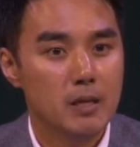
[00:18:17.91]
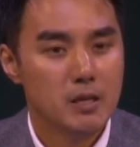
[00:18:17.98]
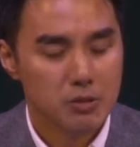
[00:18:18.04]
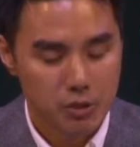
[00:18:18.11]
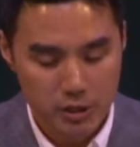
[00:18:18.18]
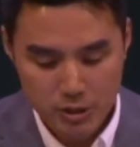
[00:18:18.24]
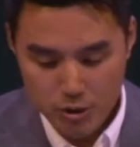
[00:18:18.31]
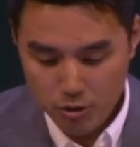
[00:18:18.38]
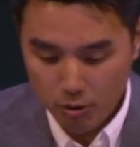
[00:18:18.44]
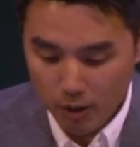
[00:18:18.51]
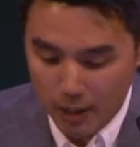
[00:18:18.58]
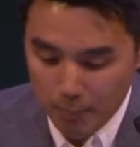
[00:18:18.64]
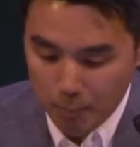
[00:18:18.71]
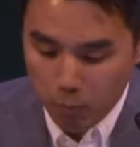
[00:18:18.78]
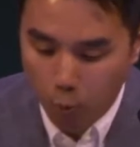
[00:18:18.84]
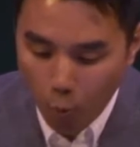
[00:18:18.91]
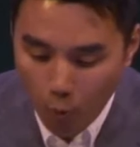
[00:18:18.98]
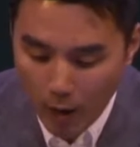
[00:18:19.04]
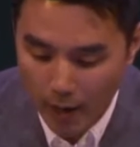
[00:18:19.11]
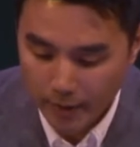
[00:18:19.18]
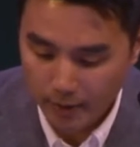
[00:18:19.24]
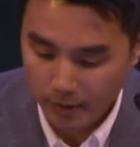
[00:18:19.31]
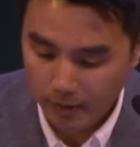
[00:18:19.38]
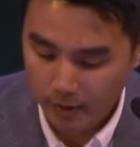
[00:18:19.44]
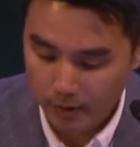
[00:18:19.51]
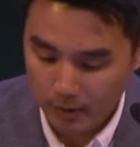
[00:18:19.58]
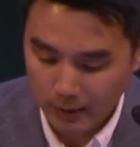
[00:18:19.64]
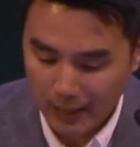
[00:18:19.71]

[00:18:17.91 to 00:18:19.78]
진정한 보화를